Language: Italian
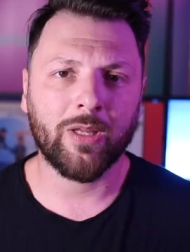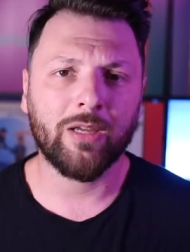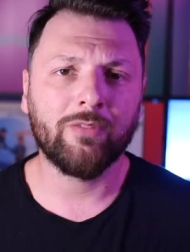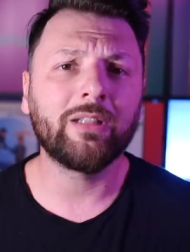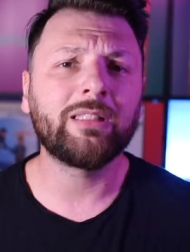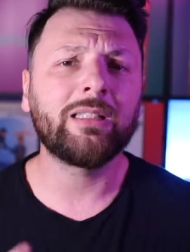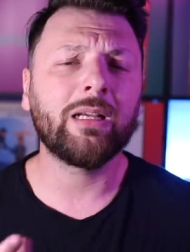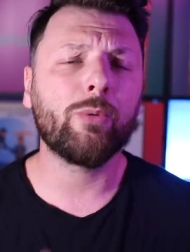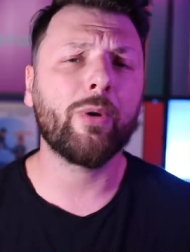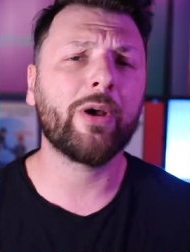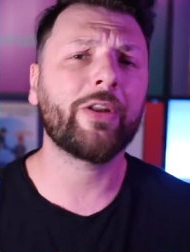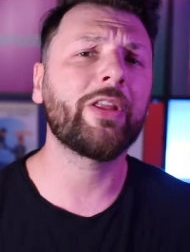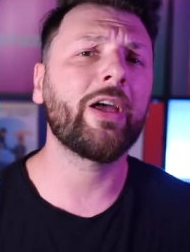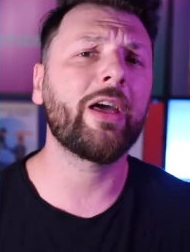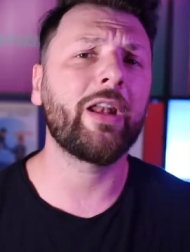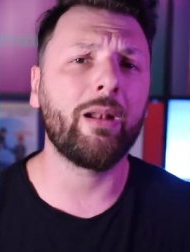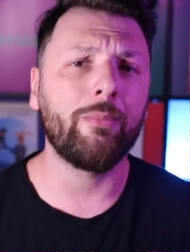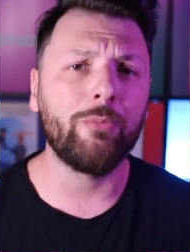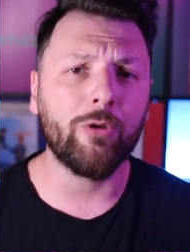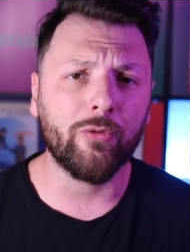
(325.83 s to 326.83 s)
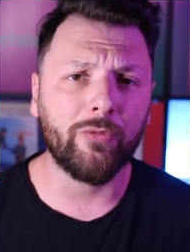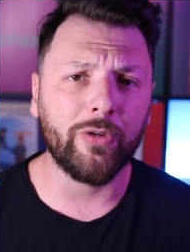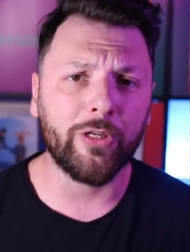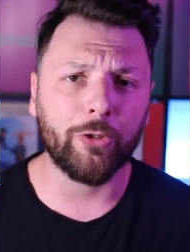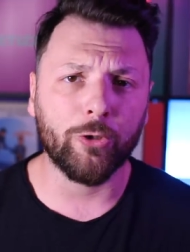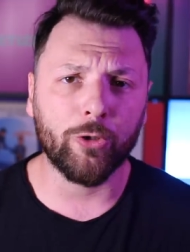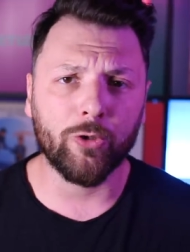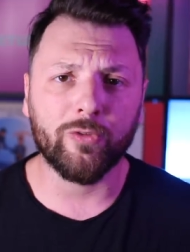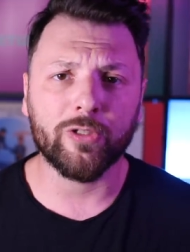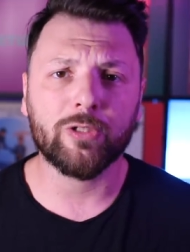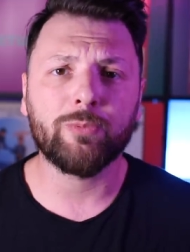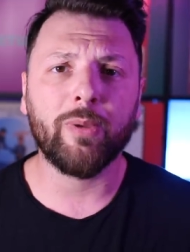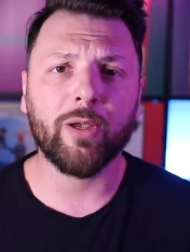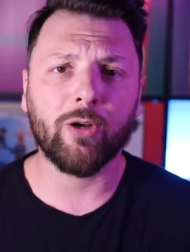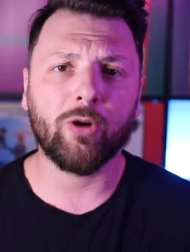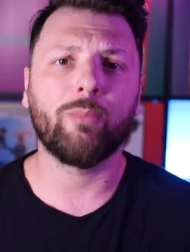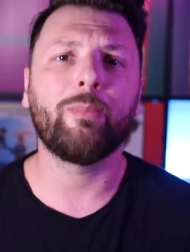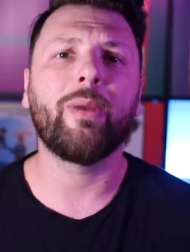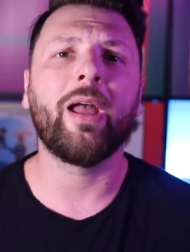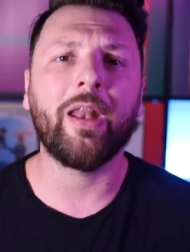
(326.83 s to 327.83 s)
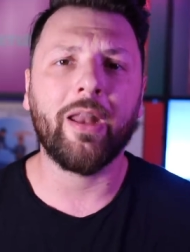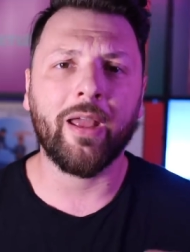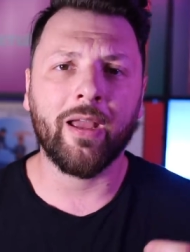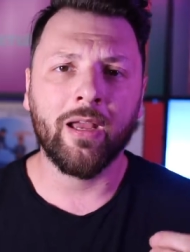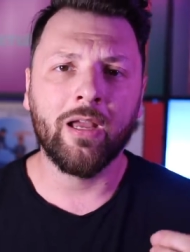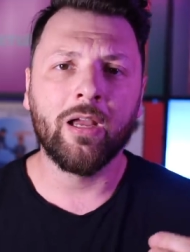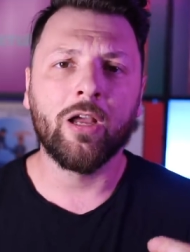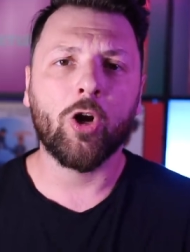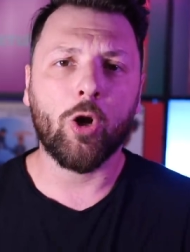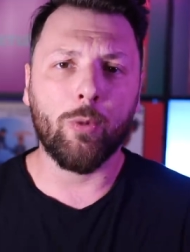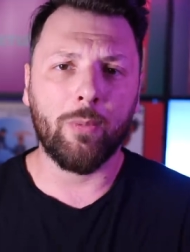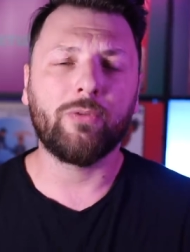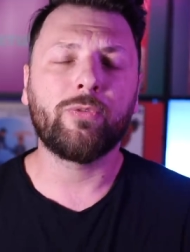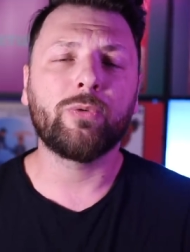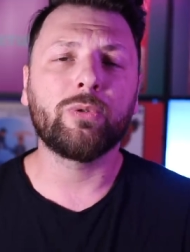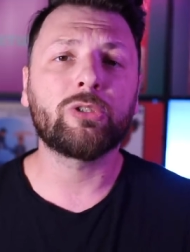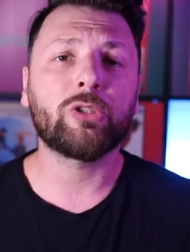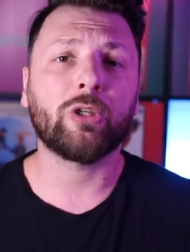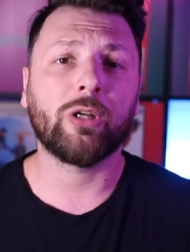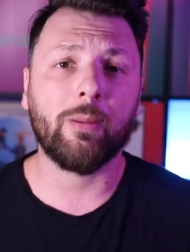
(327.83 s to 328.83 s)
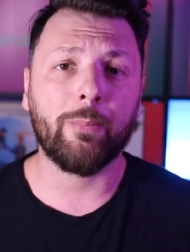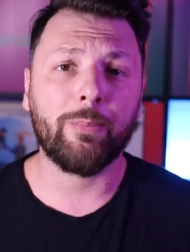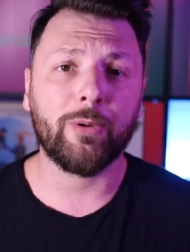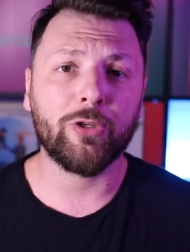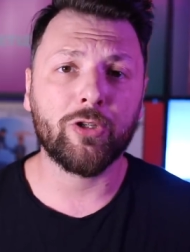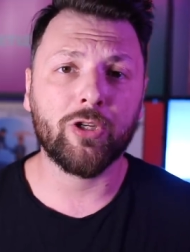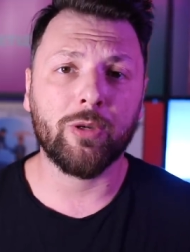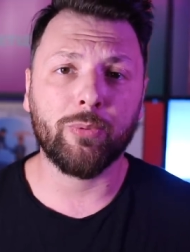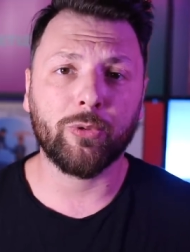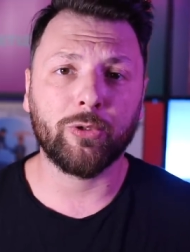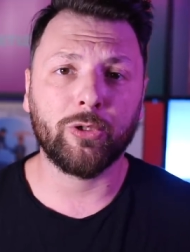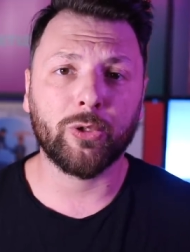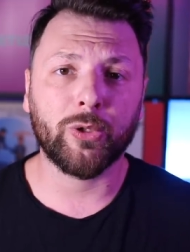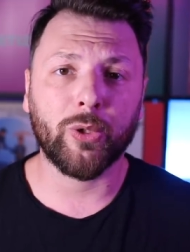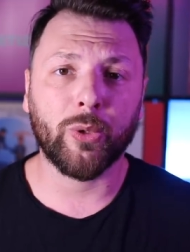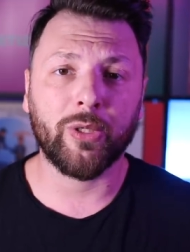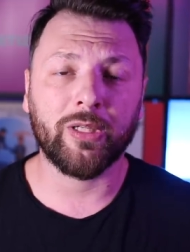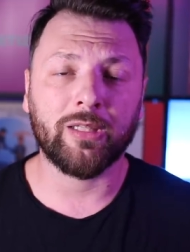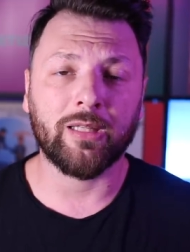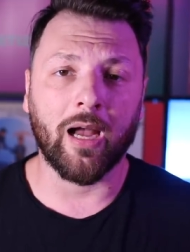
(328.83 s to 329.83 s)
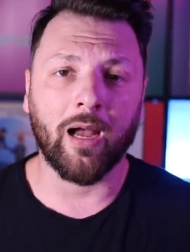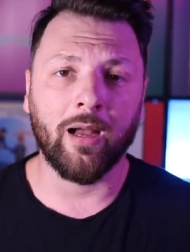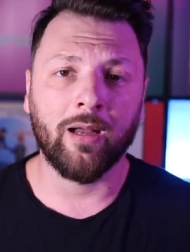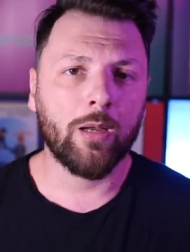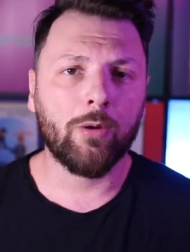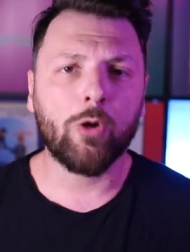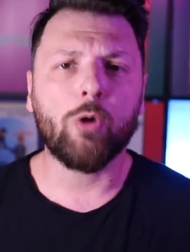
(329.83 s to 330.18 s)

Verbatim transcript: Vatti a guardare il mio video dove spiego bene come funziona il principio di autorità.